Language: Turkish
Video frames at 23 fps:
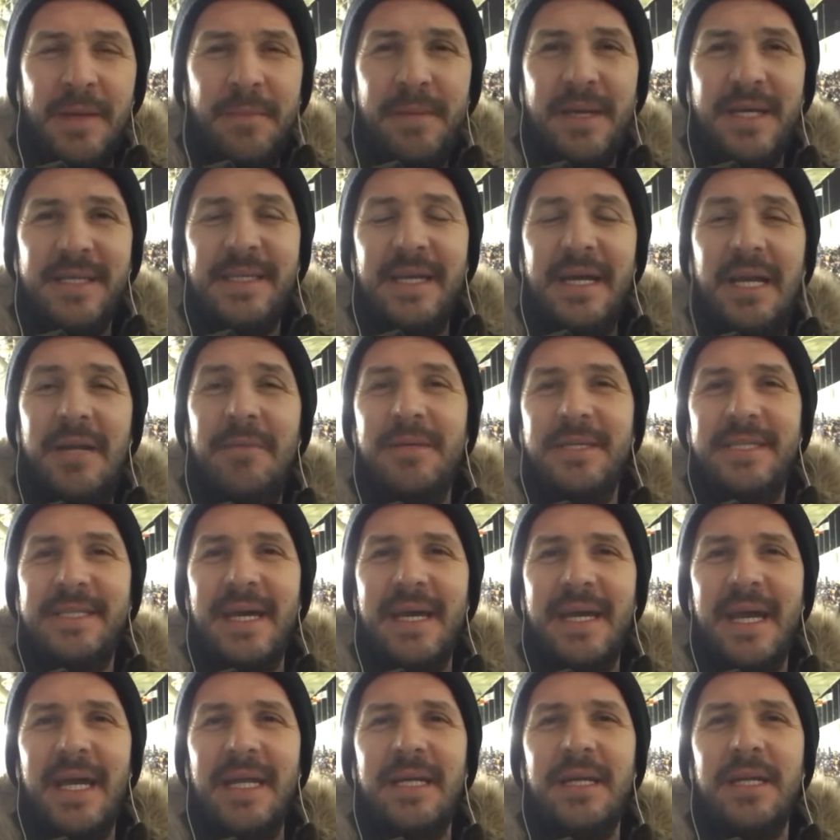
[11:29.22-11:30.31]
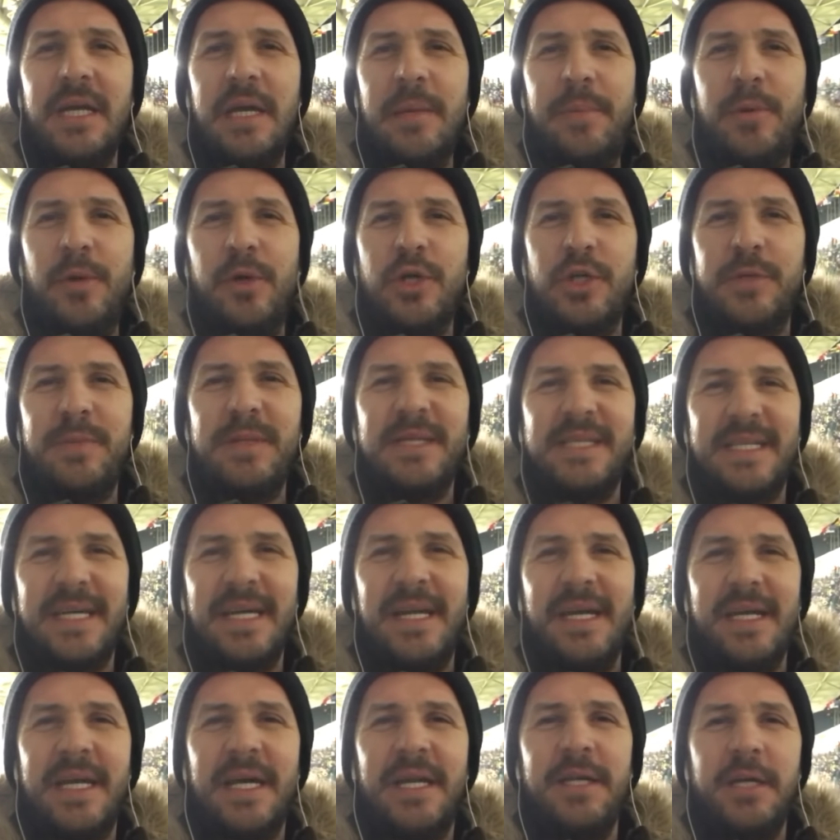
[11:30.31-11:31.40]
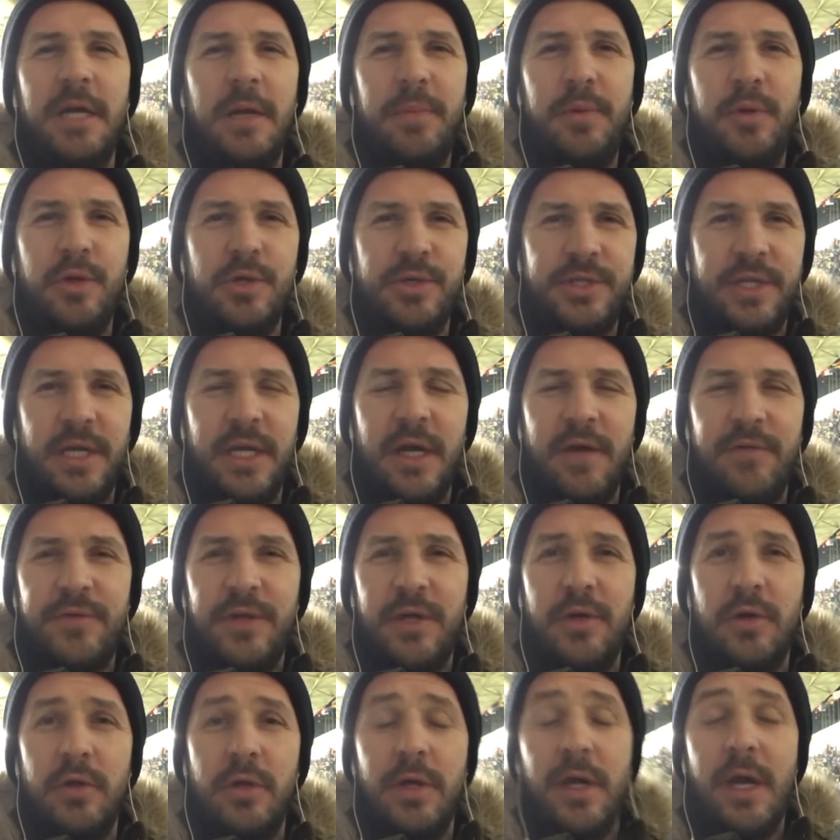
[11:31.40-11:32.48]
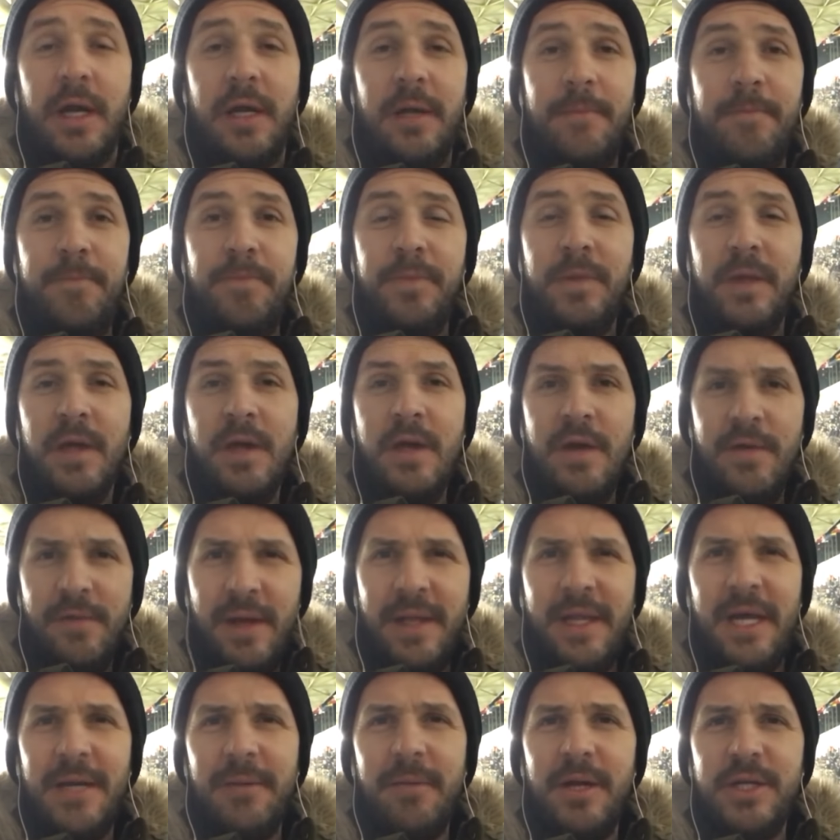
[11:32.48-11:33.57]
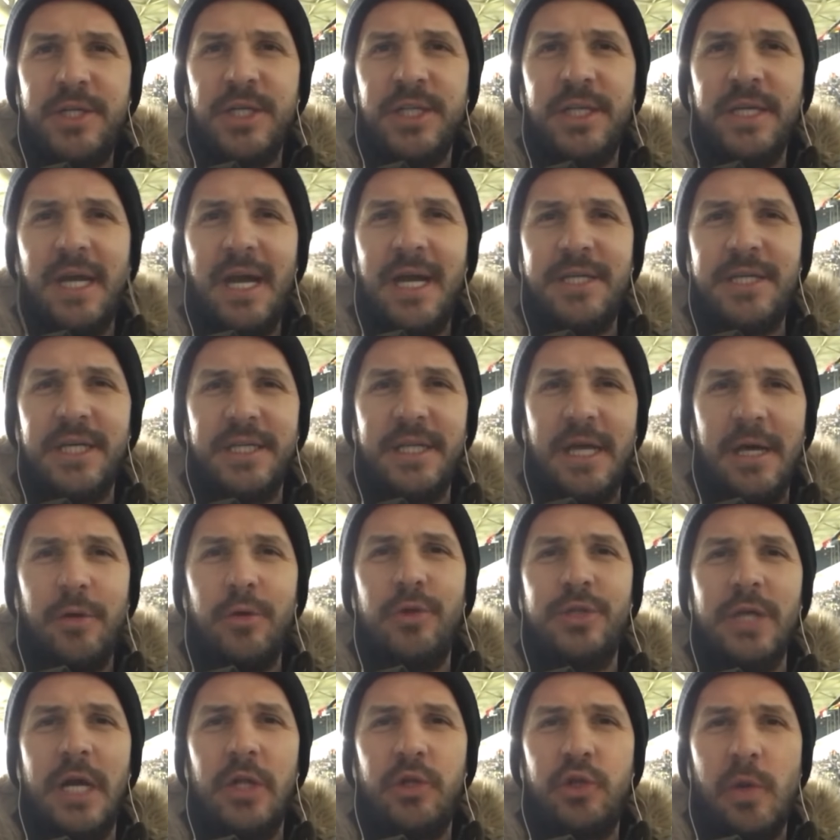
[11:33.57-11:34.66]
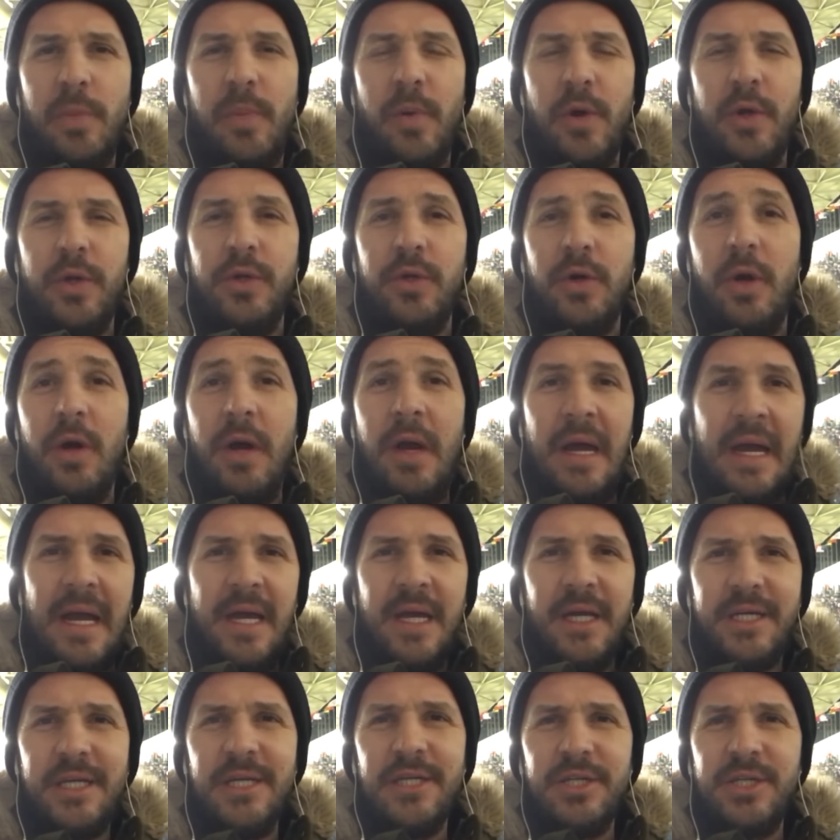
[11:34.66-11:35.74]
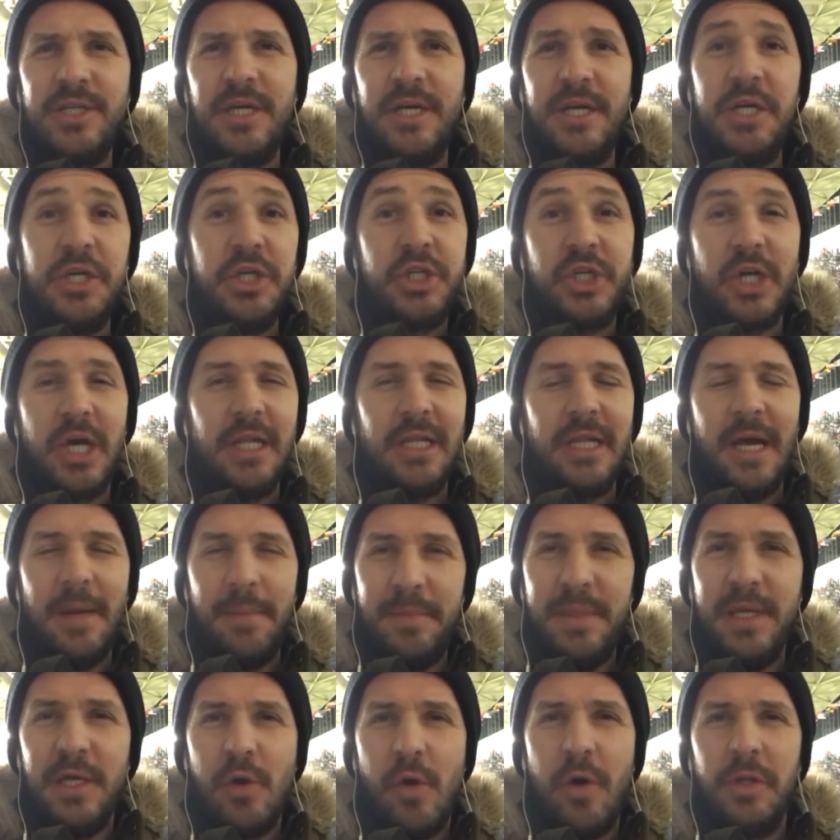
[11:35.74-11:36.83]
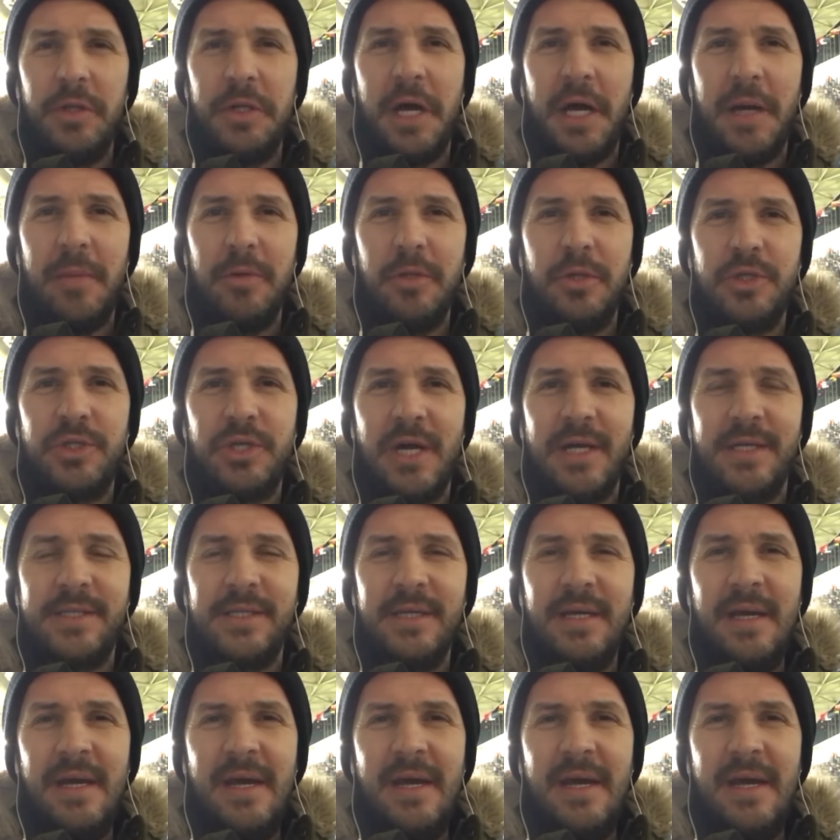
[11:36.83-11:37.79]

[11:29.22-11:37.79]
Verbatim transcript: Biz elimizden geleni yapıyoruz. Biz gerekeni yapıyoruz taraftar olarak. Fenerbahçe de gerçekten güzel top oynuyor. İkinci yarı inşallah bir gol daha bulacağız